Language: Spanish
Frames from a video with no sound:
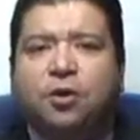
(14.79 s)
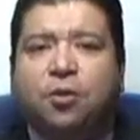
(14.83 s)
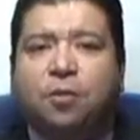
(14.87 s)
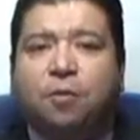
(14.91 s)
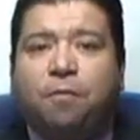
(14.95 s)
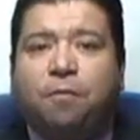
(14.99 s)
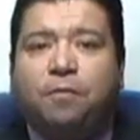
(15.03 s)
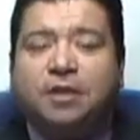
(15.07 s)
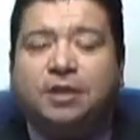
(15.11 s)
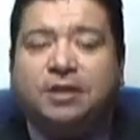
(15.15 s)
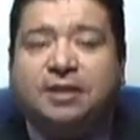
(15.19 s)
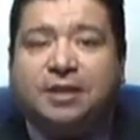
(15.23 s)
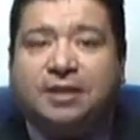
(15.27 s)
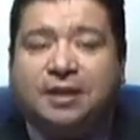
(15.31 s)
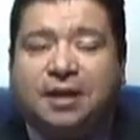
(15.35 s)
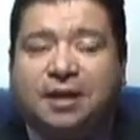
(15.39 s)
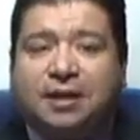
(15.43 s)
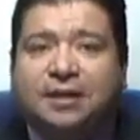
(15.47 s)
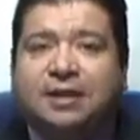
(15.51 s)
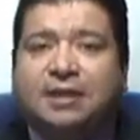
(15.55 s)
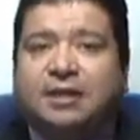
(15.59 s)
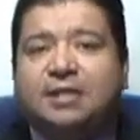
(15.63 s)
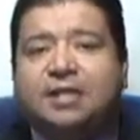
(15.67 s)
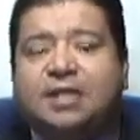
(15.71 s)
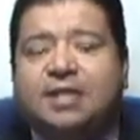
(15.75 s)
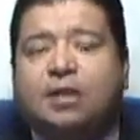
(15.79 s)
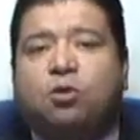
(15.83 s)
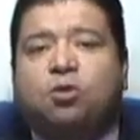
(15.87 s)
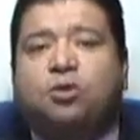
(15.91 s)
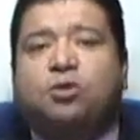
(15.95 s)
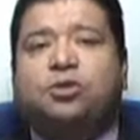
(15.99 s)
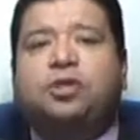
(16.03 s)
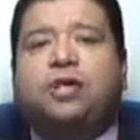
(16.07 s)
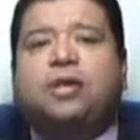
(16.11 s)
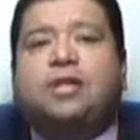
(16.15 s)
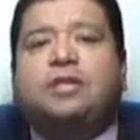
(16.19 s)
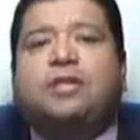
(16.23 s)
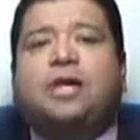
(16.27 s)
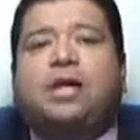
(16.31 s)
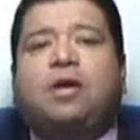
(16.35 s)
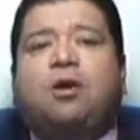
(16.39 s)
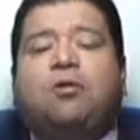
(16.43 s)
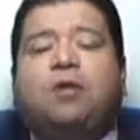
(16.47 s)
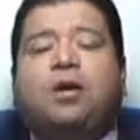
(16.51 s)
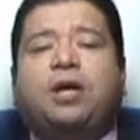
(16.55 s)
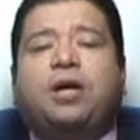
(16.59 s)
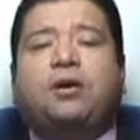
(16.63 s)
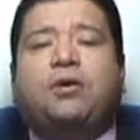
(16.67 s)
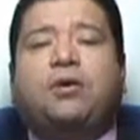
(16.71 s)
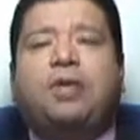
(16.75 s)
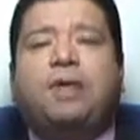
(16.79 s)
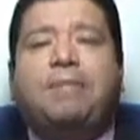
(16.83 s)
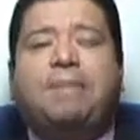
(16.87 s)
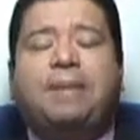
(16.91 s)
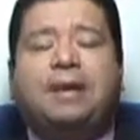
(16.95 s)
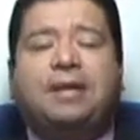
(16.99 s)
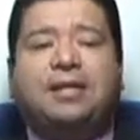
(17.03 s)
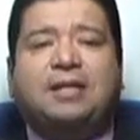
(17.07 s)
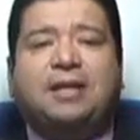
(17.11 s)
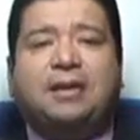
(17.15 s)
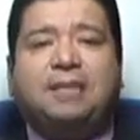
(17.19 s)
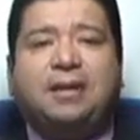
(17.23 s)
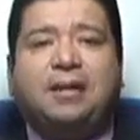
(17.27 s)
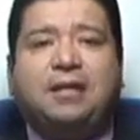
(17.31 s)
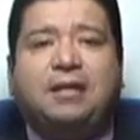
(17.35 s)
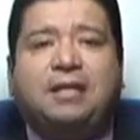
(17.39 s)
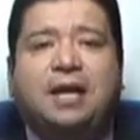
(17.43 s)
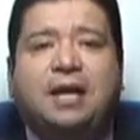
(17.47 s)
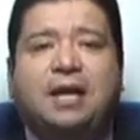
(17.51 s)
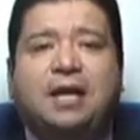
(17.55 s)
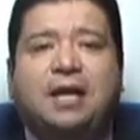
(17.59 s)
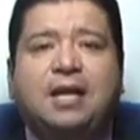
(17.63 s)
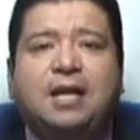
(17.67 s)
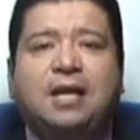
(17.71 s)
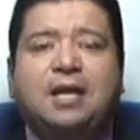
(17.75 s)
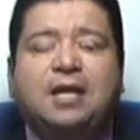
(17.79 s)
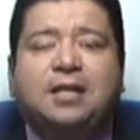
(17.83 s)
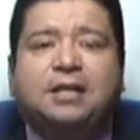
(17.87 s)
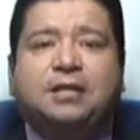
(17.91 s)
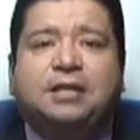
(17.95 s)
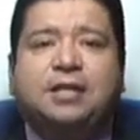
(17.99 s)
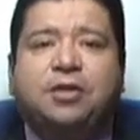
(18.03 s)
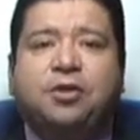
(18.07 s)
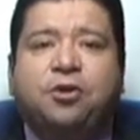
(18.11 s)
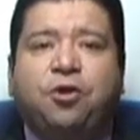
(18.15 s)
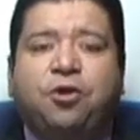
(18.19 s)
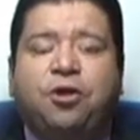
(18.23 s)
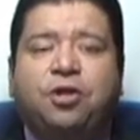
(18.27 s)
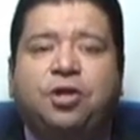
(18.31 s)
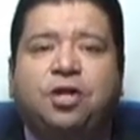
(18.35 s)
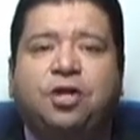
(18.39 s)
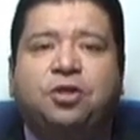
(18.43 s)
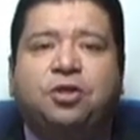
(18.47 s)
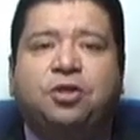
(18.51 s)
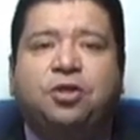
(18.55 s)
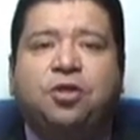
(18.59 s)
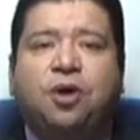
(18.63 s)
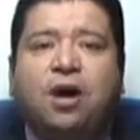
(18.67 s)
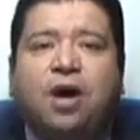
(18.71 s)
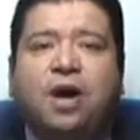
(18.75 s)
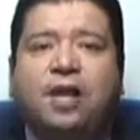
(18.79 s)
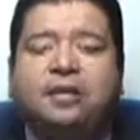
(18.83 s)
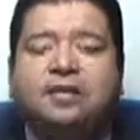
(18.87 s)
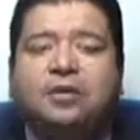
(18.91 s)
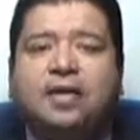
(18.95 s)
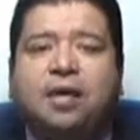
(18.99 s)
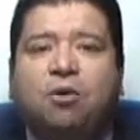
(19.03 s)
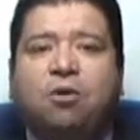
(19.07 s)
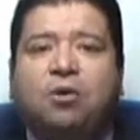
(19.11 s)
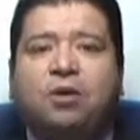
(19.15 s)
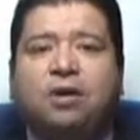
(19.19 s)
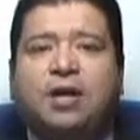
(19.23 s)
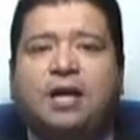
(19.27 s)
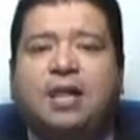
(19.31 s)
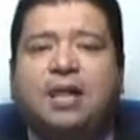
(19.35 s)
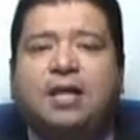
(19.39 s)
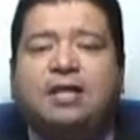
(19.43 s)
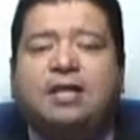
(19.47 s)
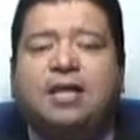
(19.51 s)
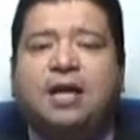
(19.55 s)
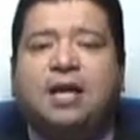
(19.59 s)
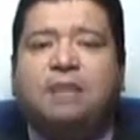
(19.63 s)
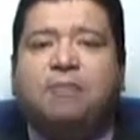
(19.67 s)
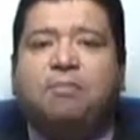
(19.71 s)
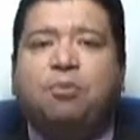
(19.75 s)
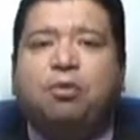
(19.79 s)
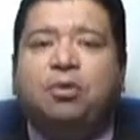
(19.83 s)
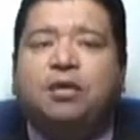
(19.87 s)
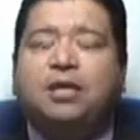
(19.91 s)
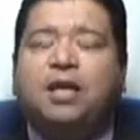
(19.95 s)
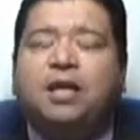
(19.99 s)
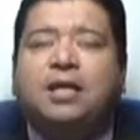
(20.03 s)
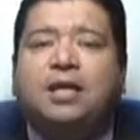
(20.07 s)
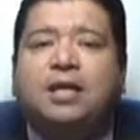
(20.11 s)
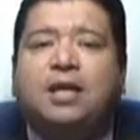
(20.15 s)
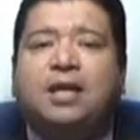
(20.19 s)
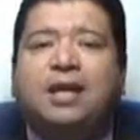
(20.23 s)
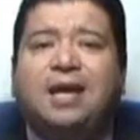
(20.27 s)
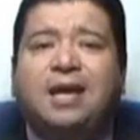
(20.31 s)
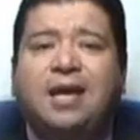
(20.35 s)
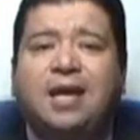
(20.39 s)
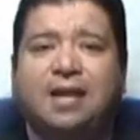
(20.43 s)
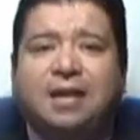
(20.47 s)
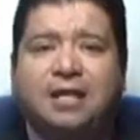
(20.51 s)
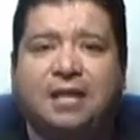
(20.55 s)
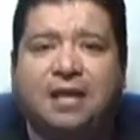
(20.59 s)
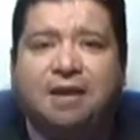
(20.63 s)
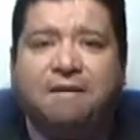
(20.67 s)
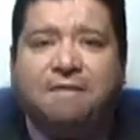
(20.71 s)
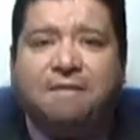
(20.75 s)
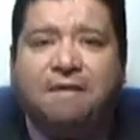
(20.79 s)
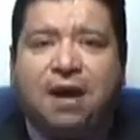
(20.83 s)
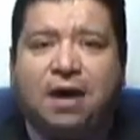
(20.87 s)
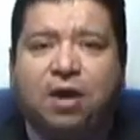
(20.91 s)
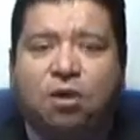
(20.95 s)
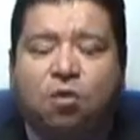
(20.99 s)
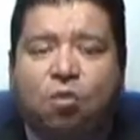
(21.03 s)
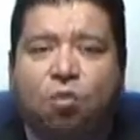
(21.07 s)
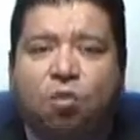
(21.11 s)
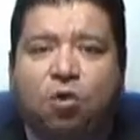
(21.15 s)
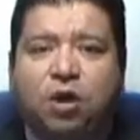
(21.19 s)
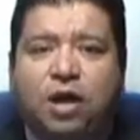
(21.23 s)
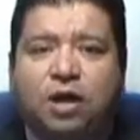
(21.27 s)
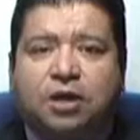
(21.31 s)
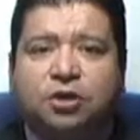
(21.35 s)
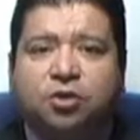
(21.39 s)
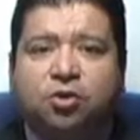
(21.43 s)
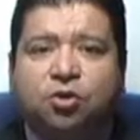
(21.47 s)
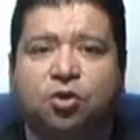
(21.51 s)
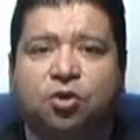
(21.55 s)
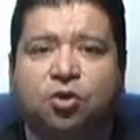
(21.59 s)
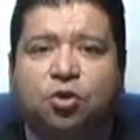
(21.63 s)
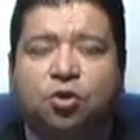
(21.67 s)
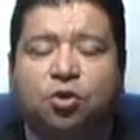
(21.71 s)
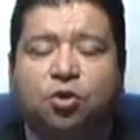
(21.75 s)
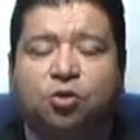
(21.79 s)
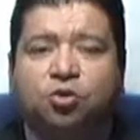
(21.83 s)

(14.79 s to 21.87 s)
Con visitantes ilustres del gobierno departamental se dio inicio a esta jornada tan importante de vacunación.